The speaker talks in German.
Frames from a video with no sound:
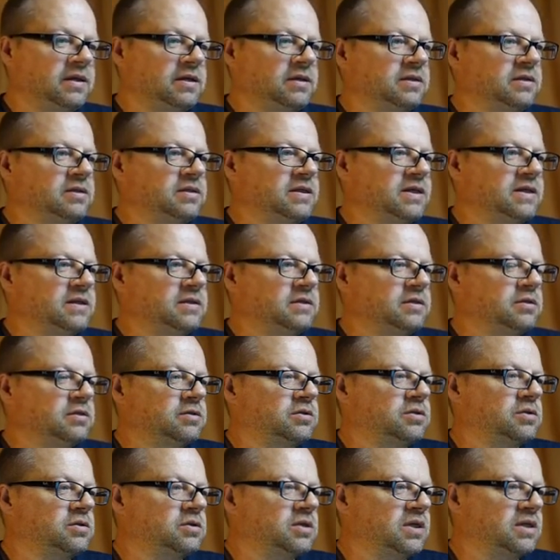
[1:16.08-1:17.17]
Das heißt,
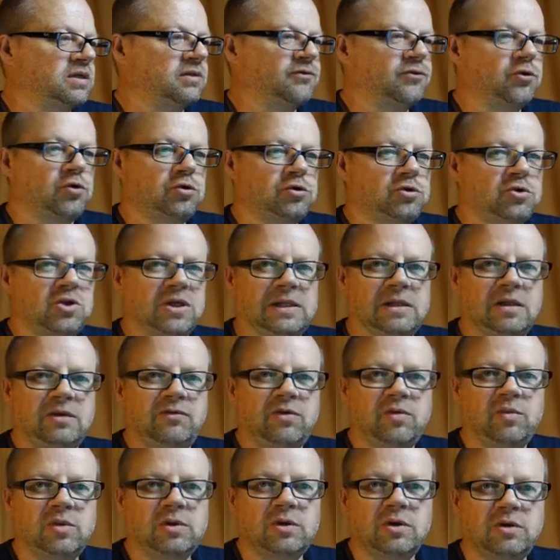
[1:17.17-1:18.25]
das geht einfach schneller,
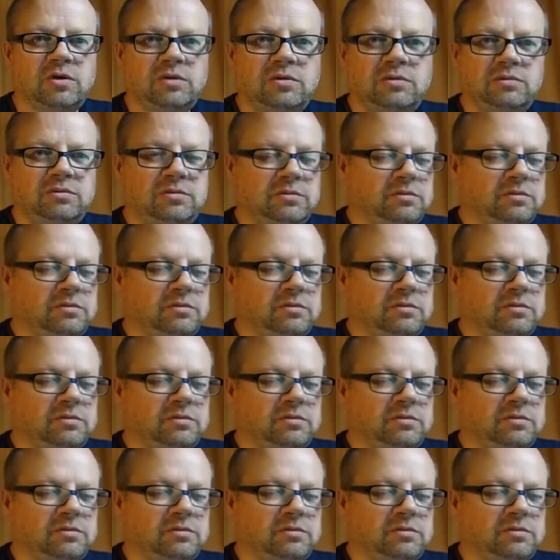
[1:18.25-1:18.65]
wenn man da